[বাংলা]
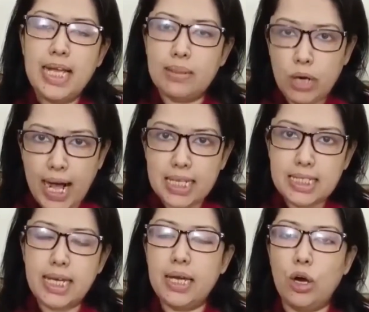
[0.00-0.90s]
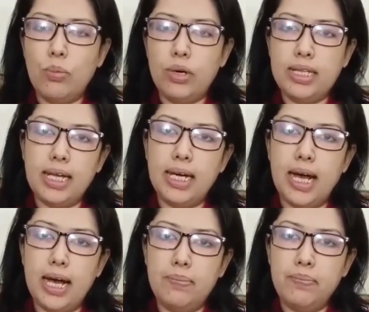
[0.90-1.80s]
যেমন আজকে খবরে
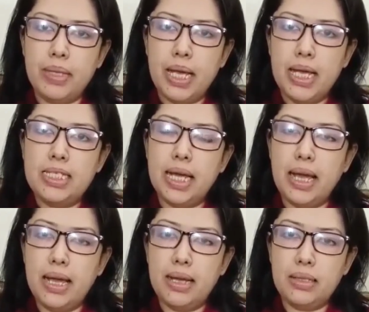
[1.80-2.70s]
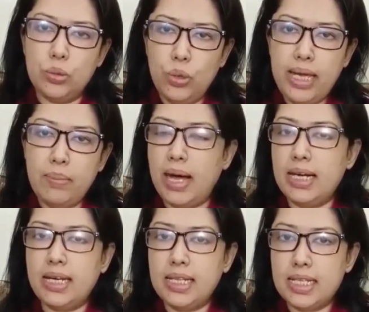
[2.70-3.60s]
দেখলাম যে উনি
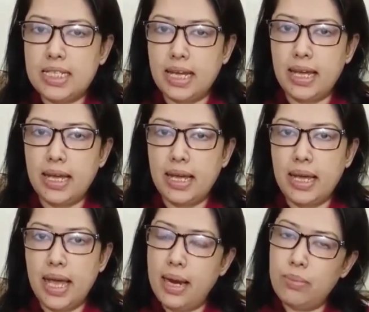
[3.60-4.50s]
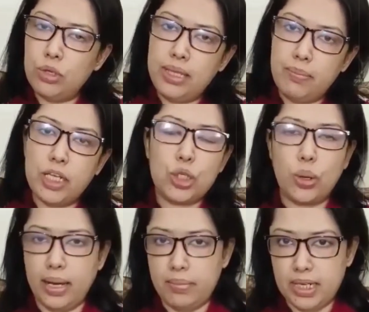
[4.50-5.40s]
বাংলাদেশে এর মধ্যে বেশ
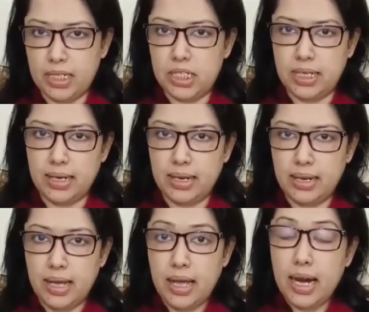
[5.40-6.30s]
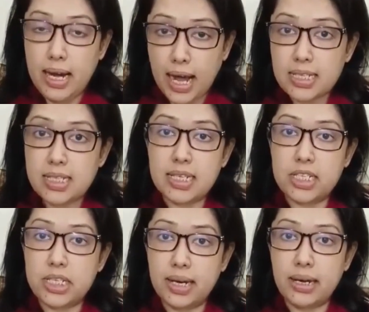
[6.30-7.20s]
কয়েকবার এসছেন লাস্ট
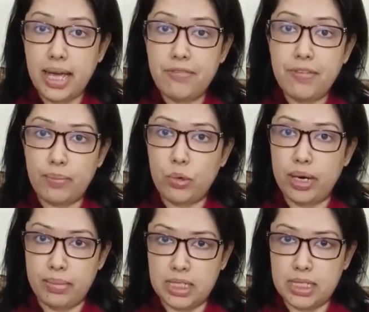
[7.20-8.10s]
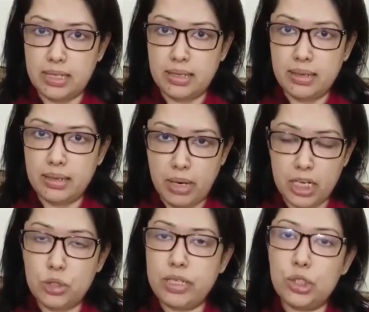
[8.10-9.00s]
এসছেন এই ফেব্রুয়ারি মাসে
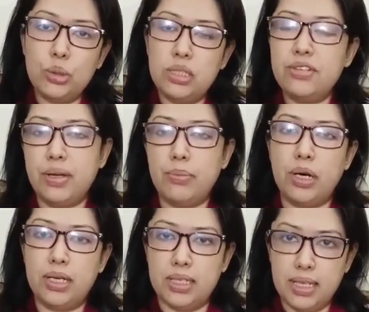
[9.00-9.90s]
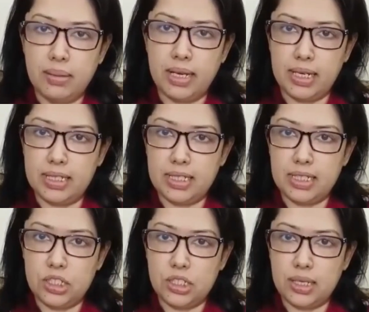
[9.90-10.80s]
মার্চ মাস চলছে ফেব্রুয়ারিতে তিনি
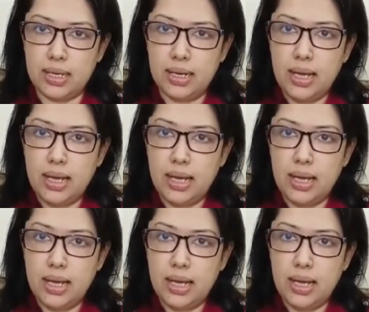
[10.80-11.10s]
বাংলাদেশে এসছেন